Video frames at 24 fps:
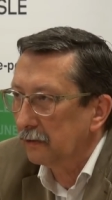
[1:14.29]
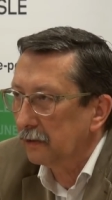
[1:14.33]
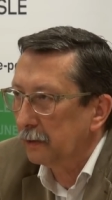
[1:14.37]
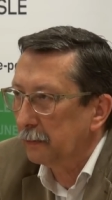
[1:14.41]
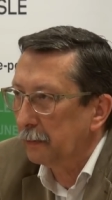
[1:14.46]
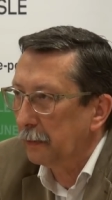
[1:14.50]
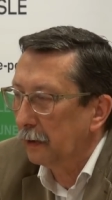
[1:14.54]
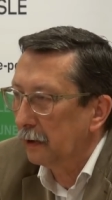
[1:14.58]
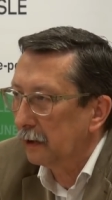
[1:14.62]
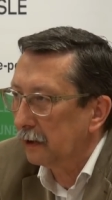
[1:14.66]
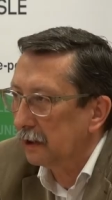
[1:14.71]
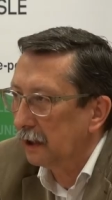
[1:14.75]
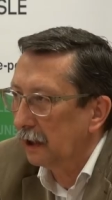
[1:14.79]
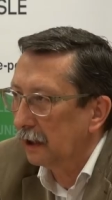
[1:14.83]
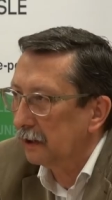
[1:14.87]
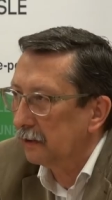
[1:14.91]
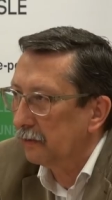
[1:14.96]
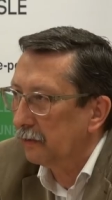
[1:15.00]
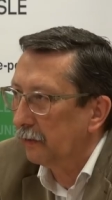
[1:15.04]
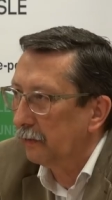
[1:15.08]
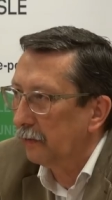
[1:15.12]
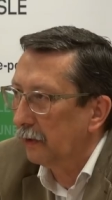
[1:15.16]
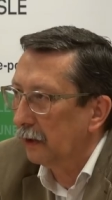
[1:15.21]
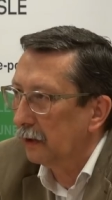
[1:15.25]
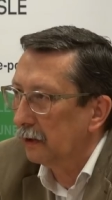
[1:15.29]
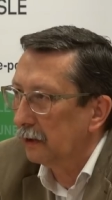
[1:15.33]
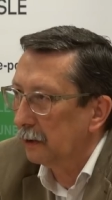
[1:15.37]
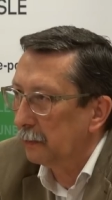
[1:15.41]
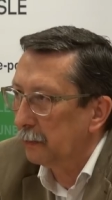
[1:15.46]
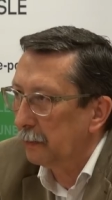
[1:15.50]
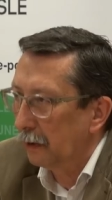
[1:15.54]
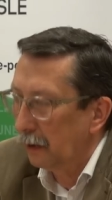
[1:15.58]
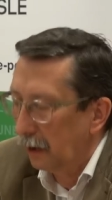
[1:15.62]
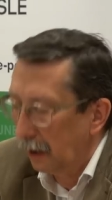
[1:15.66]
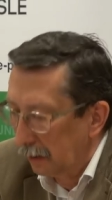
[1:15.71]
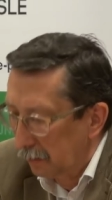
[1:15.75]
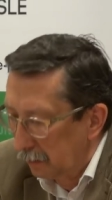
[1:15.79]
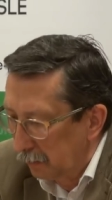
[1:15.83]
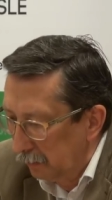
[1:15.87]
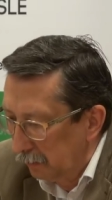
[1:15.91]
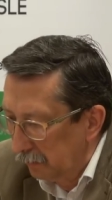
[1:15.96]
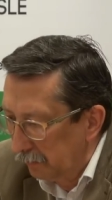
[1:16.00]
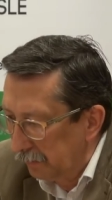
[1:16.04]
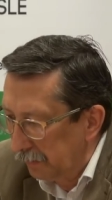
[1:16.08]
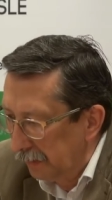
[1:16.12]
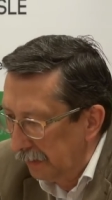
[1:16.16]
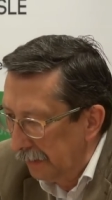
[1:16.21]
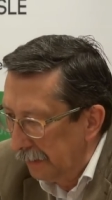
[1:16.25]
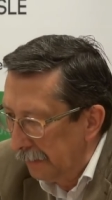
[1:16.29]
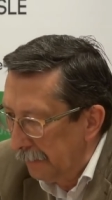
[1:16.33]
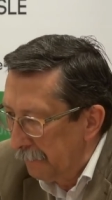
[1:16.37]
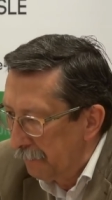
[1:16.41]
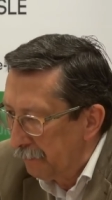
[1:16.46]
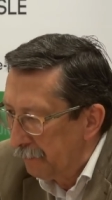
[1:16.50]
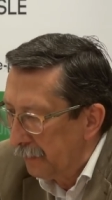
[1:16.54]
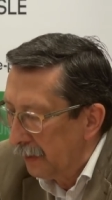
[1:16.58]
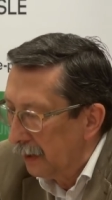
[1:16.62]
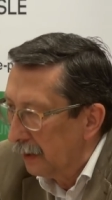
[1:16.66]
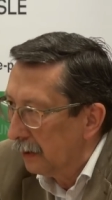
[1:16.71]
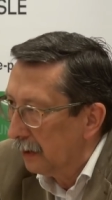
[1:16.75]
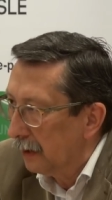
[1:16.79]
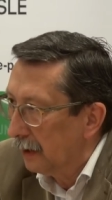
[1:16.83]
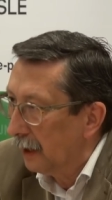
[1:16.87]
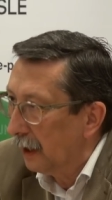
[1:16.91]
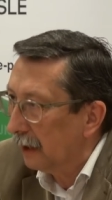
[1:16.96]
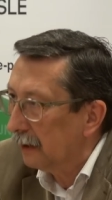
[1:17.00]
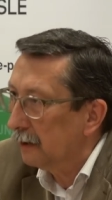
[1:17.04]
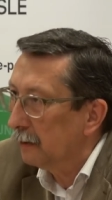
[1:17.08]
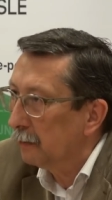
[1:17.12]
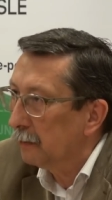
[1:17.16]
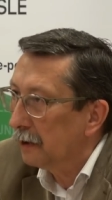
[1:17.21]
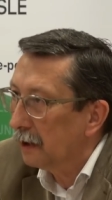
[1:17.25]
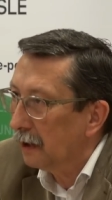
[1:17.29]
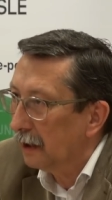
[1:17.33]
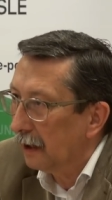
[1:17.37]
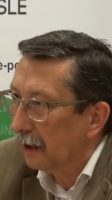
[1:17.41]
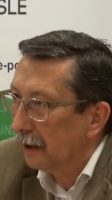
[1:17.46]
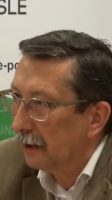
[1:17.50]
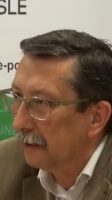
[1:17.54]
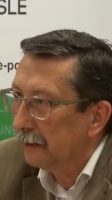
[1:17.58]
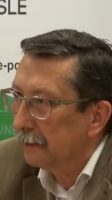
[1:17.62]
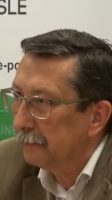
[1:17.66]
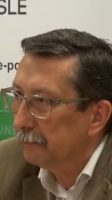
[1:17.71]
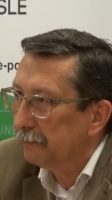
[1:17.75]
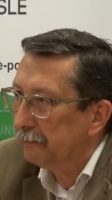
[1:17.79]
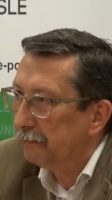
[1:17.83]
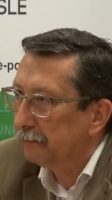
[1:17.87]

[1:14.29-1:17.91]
w społeczeństwo wolnych Polaków. I na tym tle